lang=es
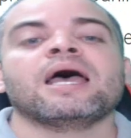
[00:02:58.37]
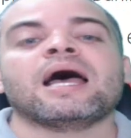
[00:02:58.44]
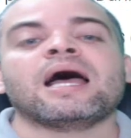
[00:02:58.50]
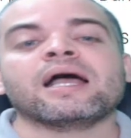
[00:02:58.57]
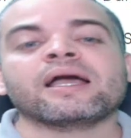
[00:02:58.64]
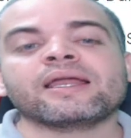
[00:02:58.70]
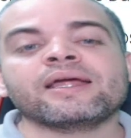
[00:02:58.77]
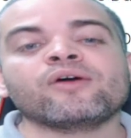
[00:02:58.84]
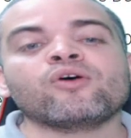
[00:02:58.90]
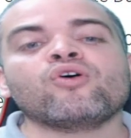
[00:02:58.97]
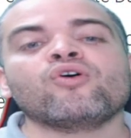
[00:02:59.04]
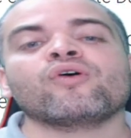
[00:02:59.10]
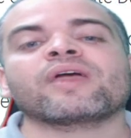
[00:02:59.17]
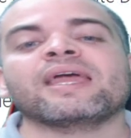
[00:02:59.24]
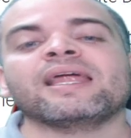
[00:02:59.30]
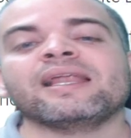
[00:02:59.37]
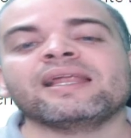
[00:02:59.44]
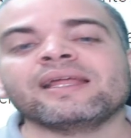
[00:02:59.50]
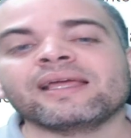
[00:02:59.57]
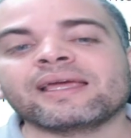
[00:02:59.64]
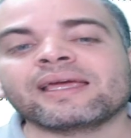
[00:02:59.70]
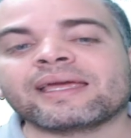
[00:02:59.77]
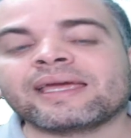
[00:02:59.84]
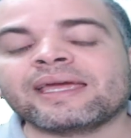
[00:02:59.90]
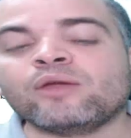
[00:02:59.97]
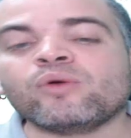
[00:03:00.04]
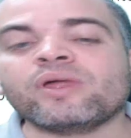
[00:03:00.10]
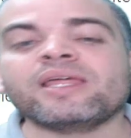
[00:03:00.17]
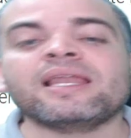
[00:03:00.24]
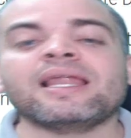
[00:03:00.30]
Agregó que en,
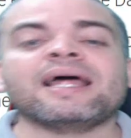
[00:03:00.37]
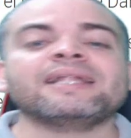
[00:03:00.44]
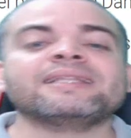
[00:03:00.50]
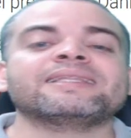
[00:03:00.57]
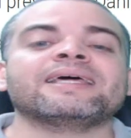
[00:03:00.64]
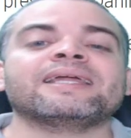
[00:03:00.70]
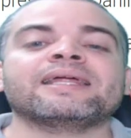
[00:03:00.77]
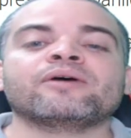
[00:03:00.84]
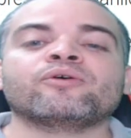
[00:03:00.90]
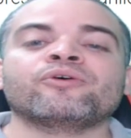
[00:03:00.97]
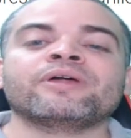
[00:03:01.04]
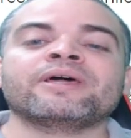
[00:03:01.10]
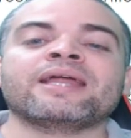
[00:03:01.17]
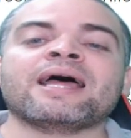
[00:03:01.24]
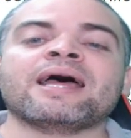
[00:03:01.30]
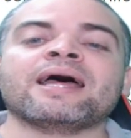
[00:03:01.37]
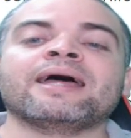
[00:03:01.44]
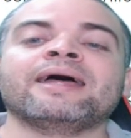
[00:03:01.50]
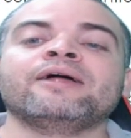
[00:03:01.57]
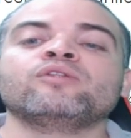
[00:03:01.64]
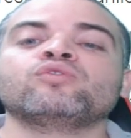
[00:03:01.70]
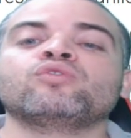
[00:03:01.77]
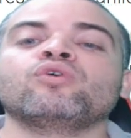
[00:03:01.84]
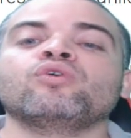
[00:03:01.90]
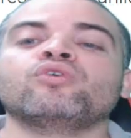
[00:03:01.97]
lo adelante recorrerá todos